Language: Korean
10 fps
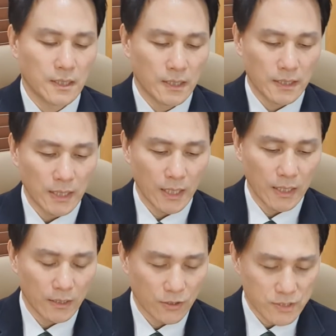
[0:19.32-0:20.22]

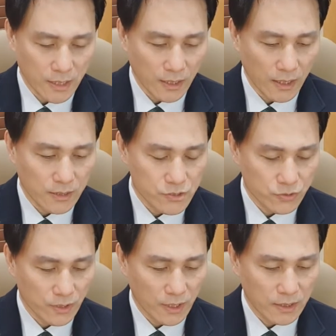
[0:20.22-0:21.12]
이에 여자에게
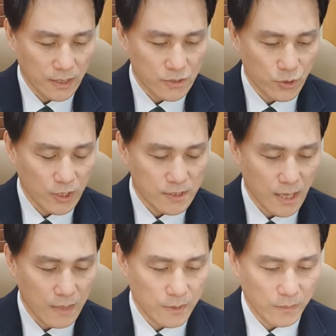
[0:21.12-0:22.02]
이르시되 내죄
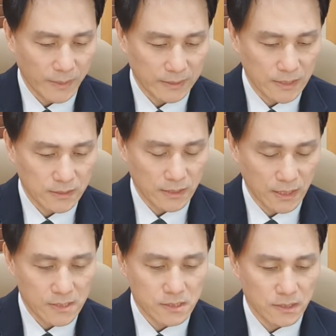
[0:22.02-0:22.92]
사함을 받았느니라
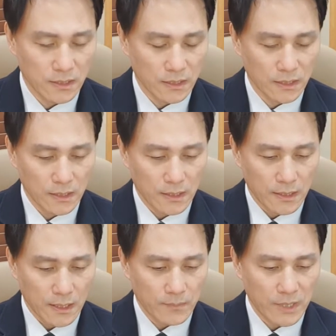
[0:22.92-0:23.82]
하시니
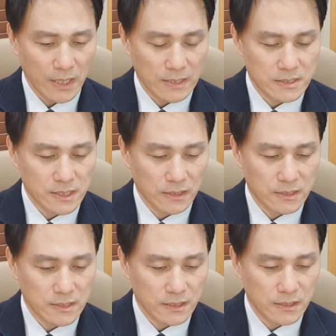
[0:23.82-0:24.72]
함께 앉아 있는
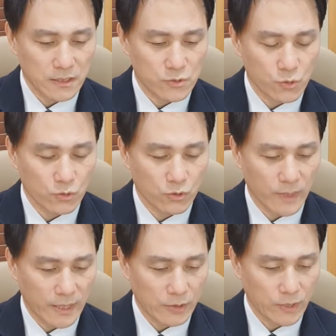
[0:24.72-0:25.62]
자들이 속으로
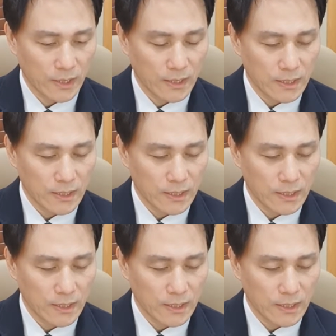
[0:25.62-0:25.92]
말하되